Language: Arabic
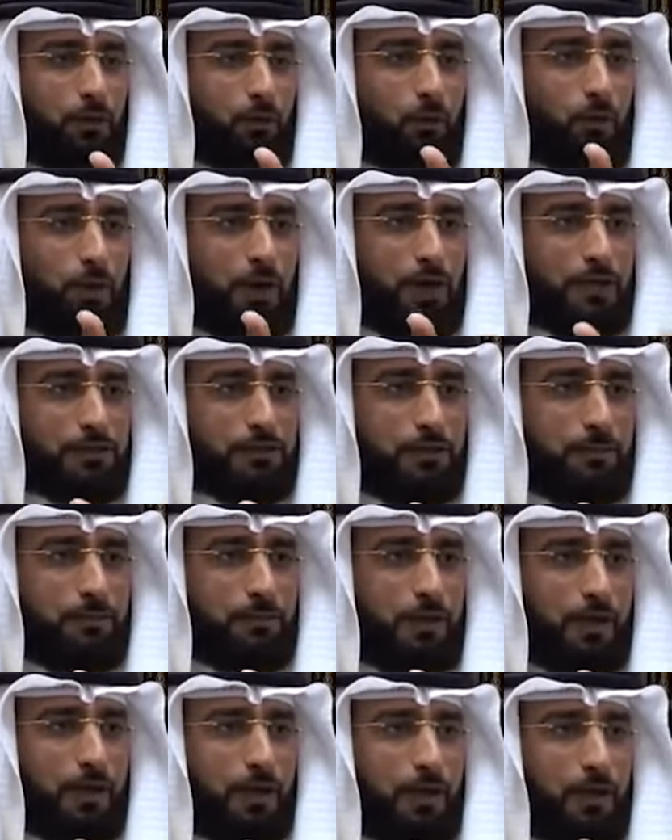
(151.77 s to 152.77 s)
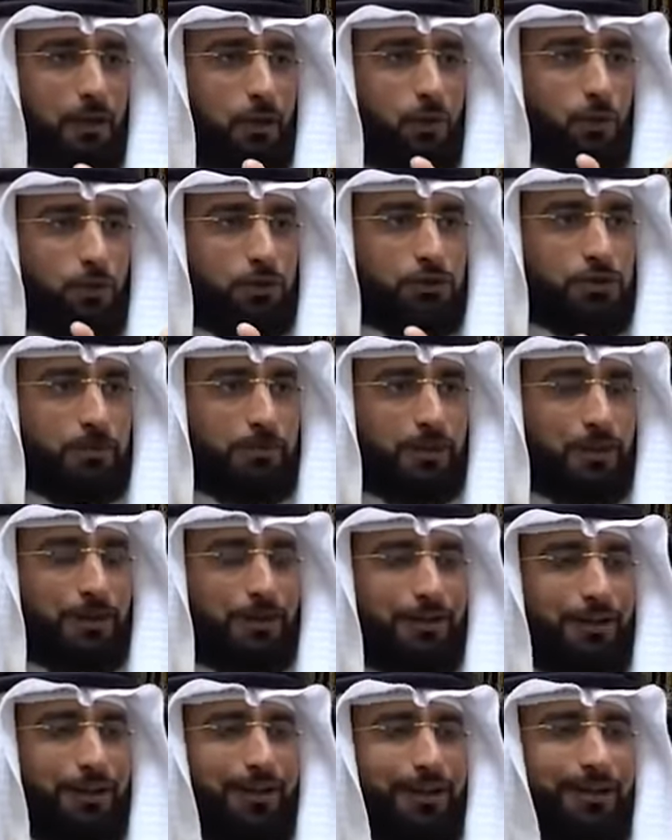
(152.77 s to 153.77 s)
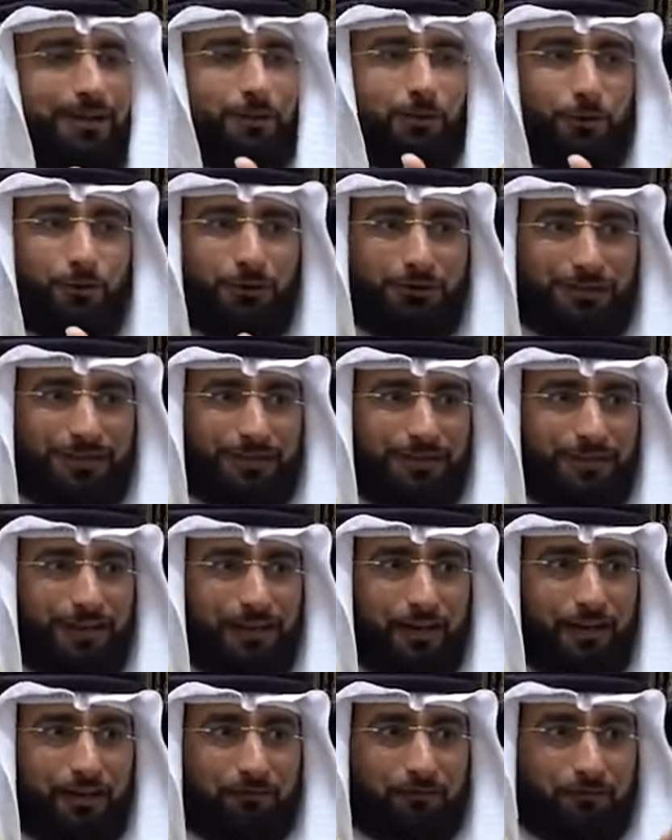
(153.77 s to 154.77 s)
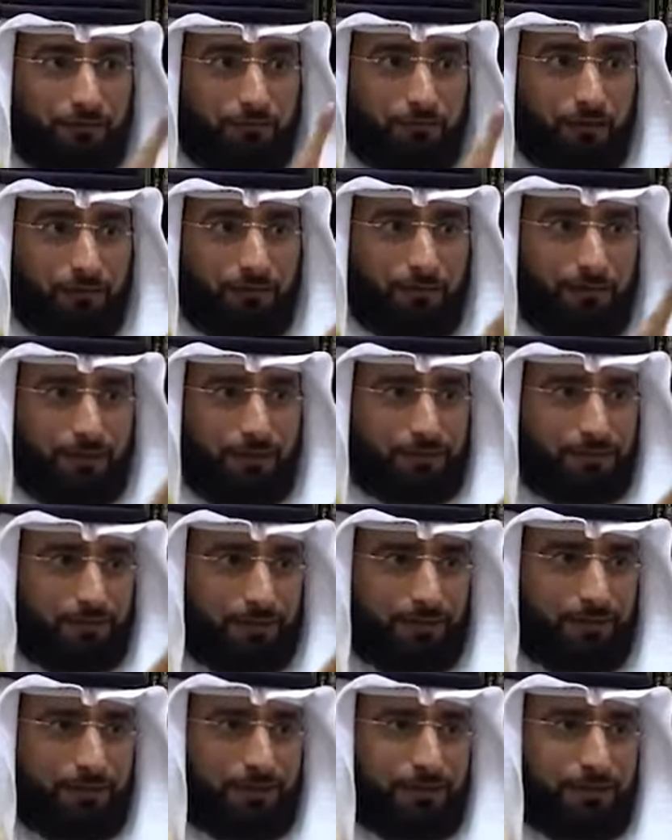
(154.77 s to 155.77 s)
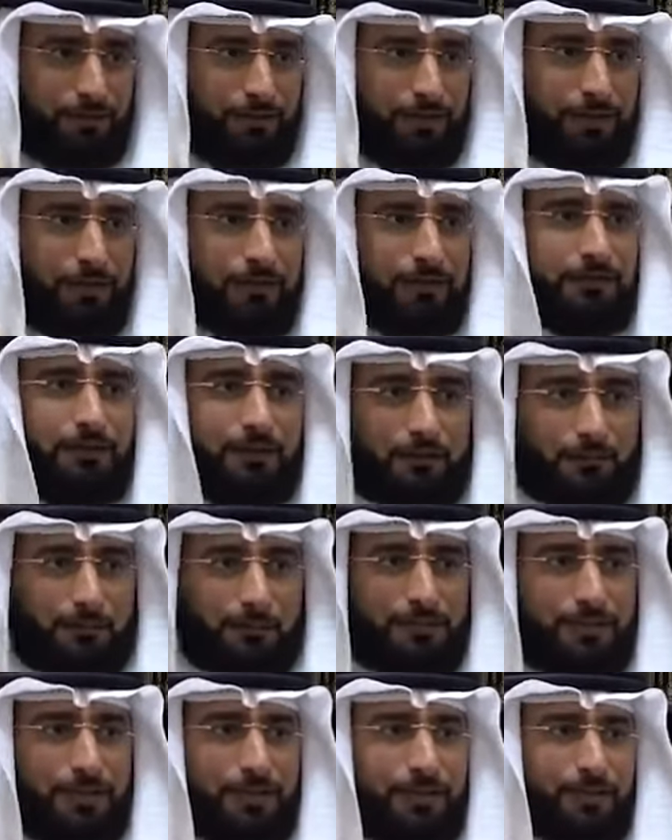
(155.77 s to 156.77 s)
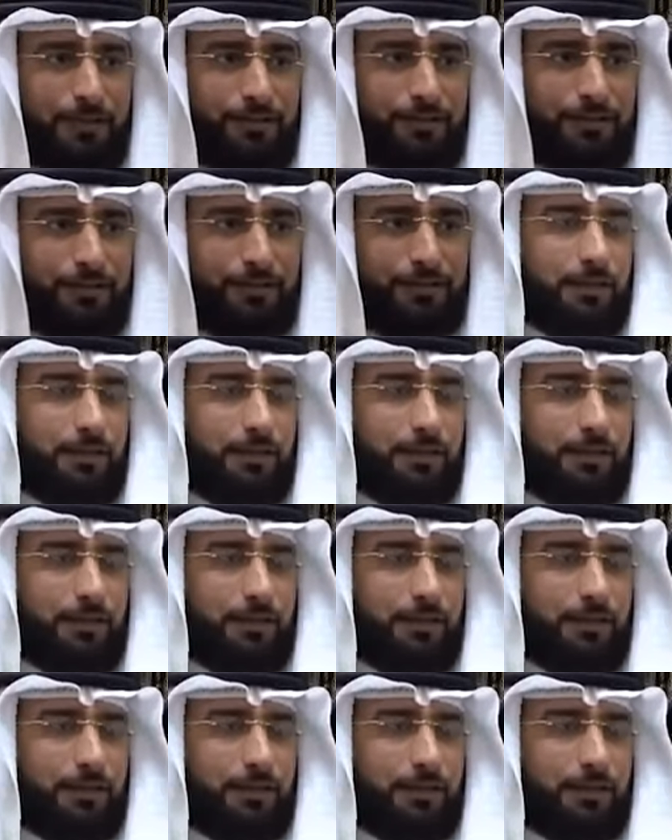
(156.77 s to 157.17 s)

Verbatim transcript: وحسبها وجمالها ودينها فاظفر بذات الدين تربت يداك